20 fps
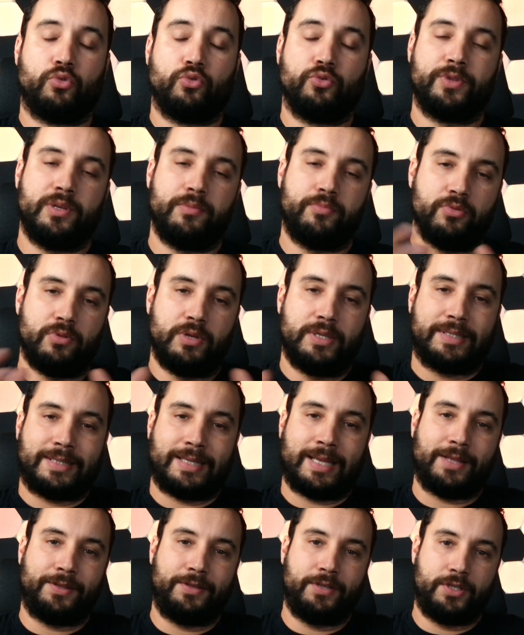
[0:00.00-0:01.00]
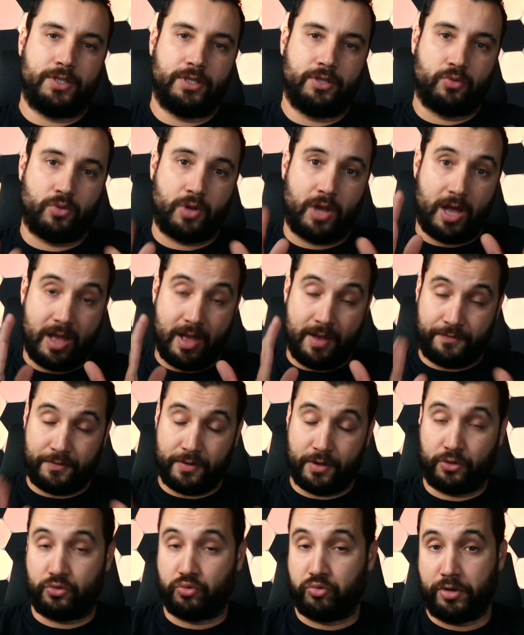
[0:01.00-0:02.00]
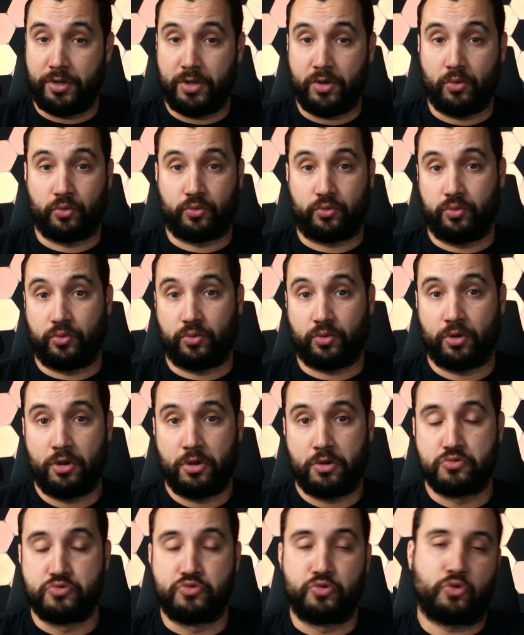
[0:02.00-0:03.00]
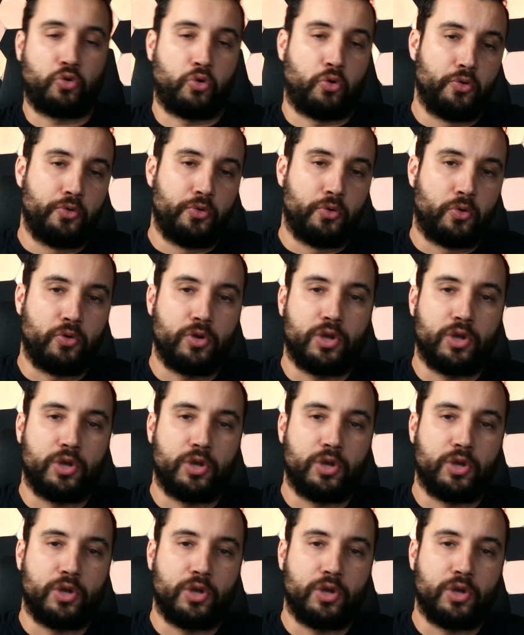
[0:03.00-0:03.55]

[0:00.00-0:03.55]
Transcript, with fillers: début, les stratégies de la F1 tournaient autour du chrono et